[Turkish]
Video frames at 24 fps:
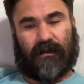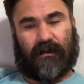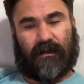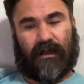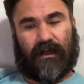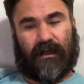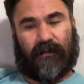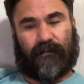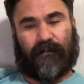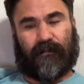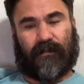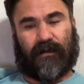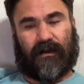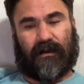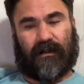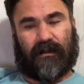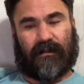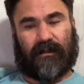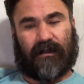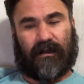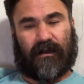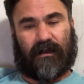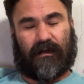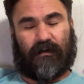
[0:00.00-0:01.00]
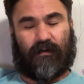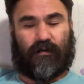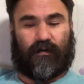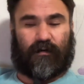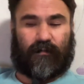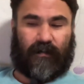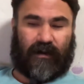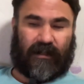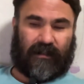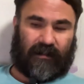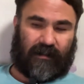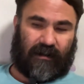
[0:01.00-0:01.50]
Hep birlikte
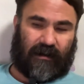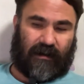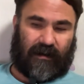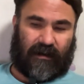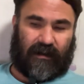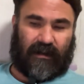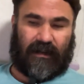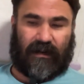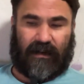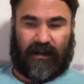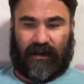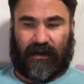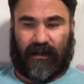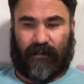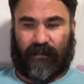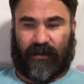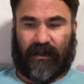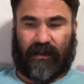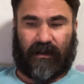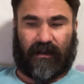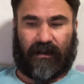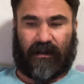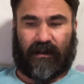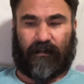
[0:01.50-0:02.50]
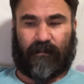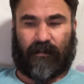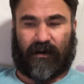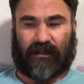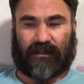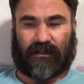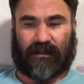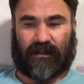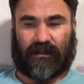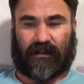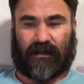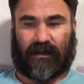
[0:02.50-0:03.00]
ormanda ilerlemeye
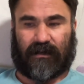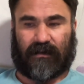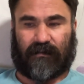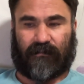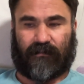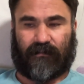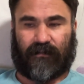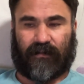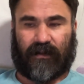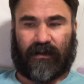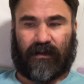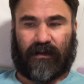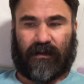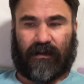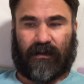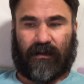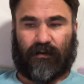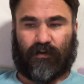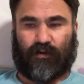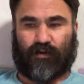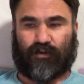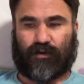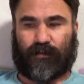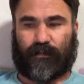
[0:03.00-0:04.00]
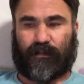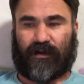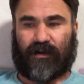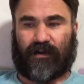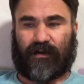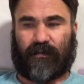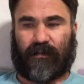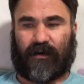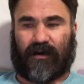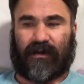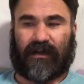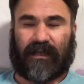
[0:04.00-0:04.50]
başladılar. Küçük bir
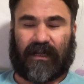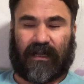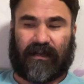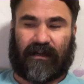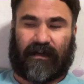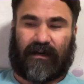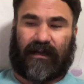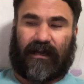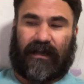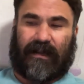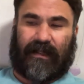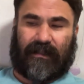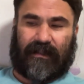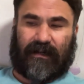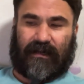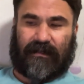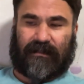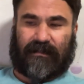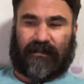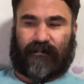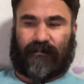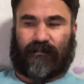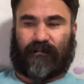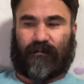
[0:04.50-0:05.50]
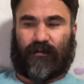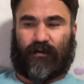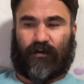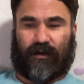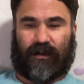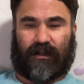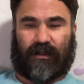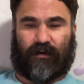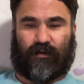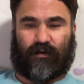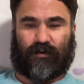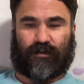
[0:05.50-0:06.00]
ırmağın kenarına geldiler.
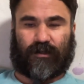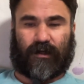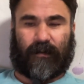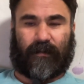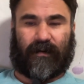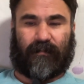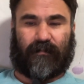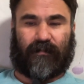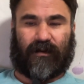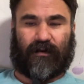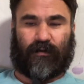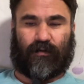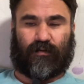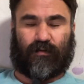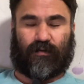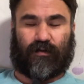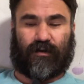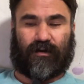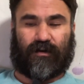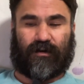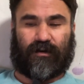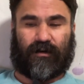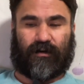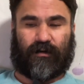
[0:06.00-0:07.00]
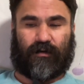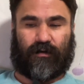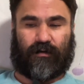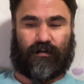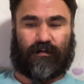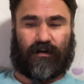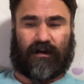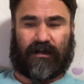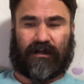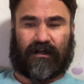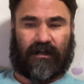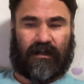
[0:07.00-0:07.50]
Orada kocaman bir odun yığını
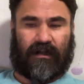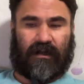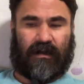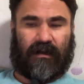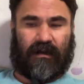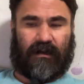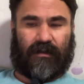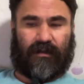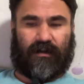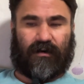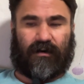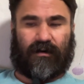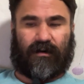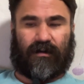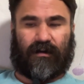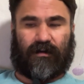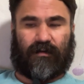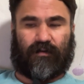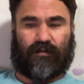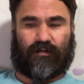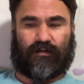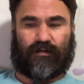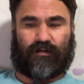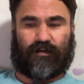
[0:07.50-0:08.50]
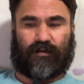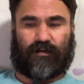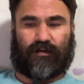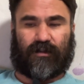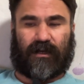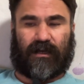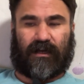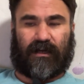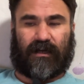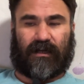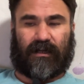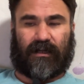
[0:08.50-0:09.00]
gördüler. Yığının
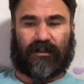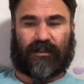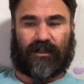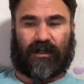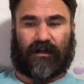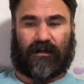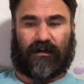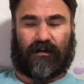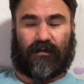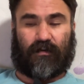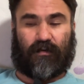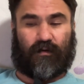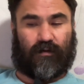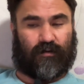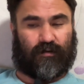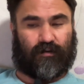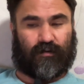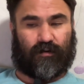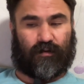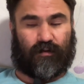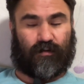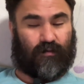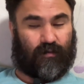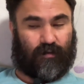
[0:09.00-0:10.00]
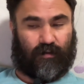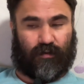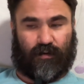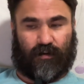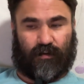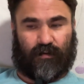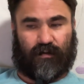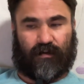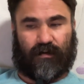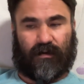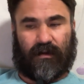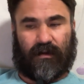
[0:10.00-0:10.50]
üstünde Raca'nın ölüsü
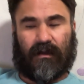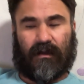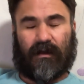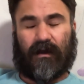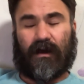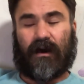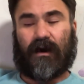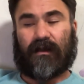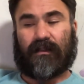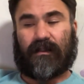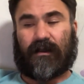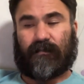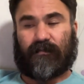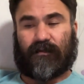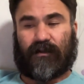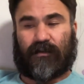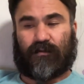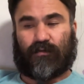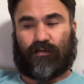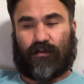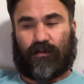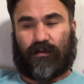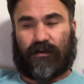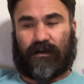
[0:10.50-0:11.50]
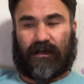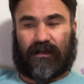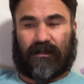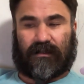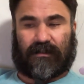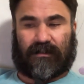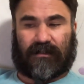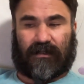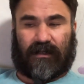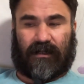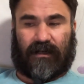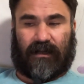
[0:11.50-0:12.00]
duruyordu. Adam da dul
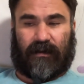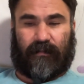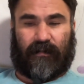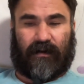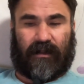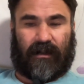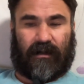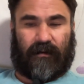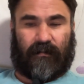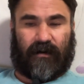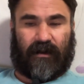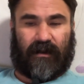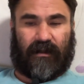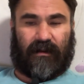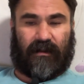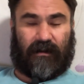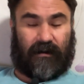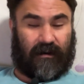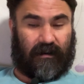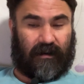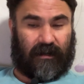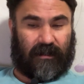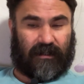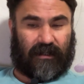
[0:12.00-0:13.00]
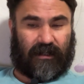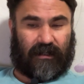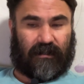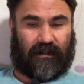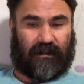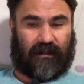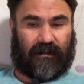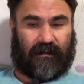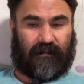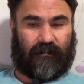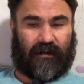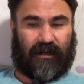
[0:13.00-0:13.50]
karısı ile beraber yakılacaktı.
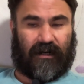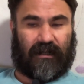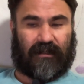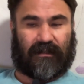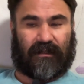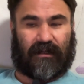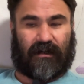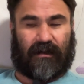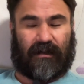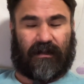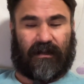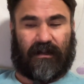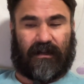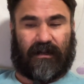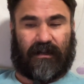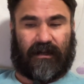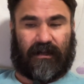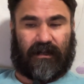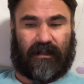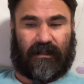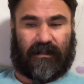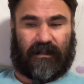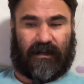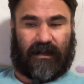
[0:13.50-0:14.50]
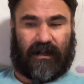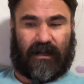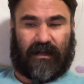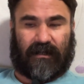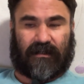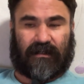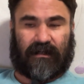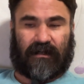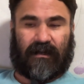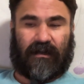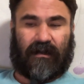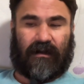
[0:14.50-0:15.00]
Biraz daha ileriye
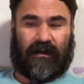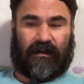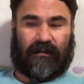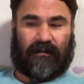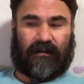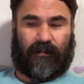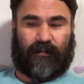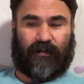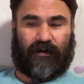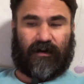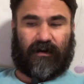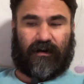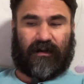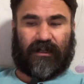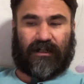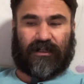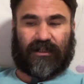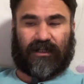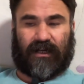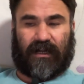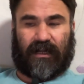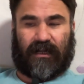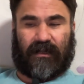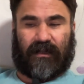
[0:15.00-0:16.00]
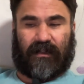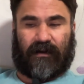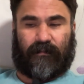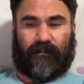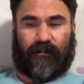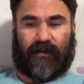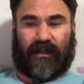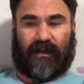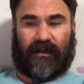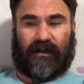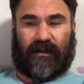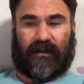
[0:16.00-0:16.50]
gittiler. Tapınağın içine
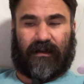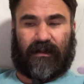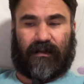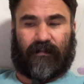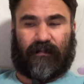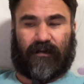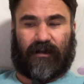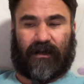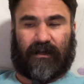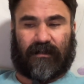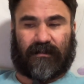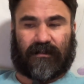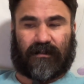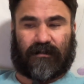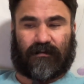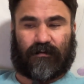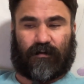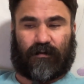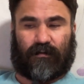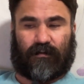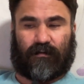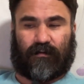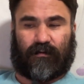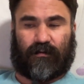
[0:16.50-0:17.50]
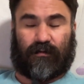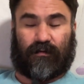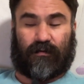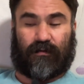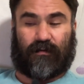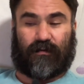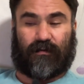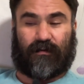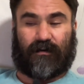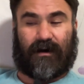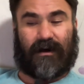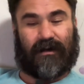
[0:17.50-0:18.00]
girmenin imkansız
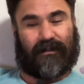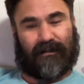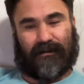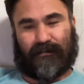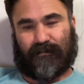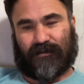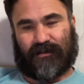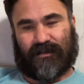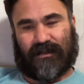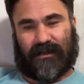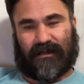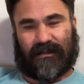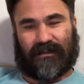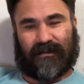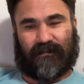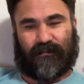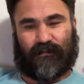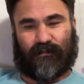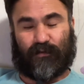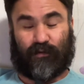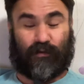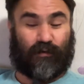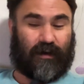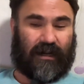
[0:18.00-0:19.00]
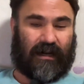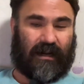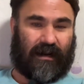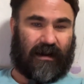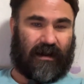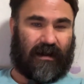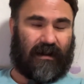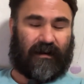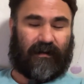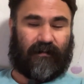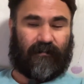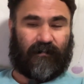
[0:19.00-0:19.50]
olduğunu anlamışlardı. Tu
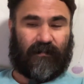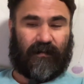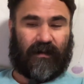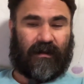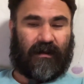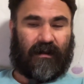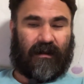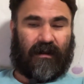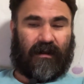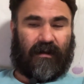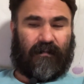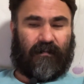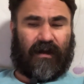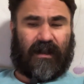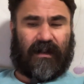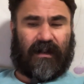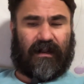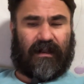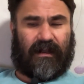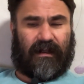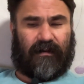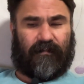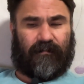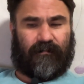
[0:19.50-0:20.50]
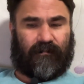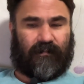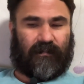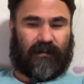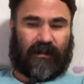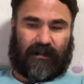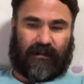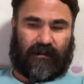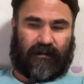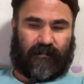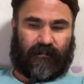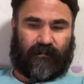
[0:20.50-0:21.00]
General, bekleyelim
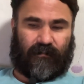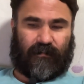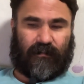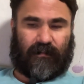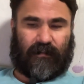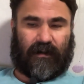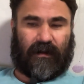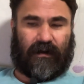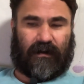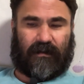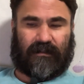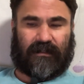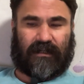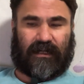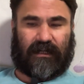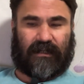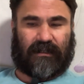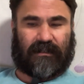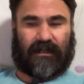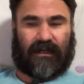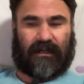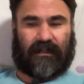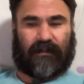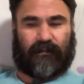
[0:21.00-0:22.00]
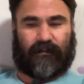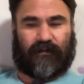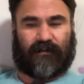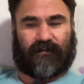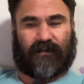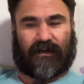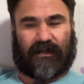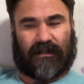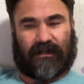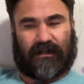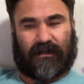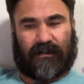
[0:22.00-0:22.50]
dedi. Daha 8 saatimiz
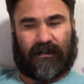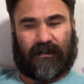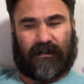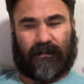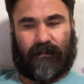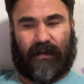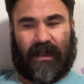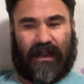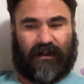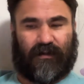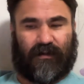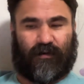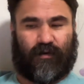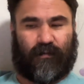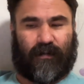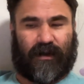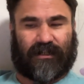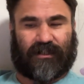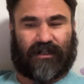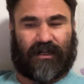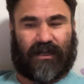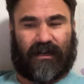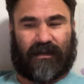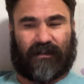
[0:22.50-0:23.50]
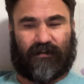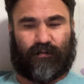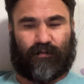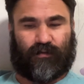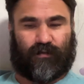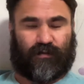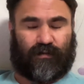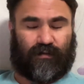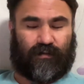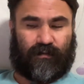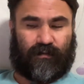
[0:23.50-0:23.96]
var. Belki nöbetçiler de uyur.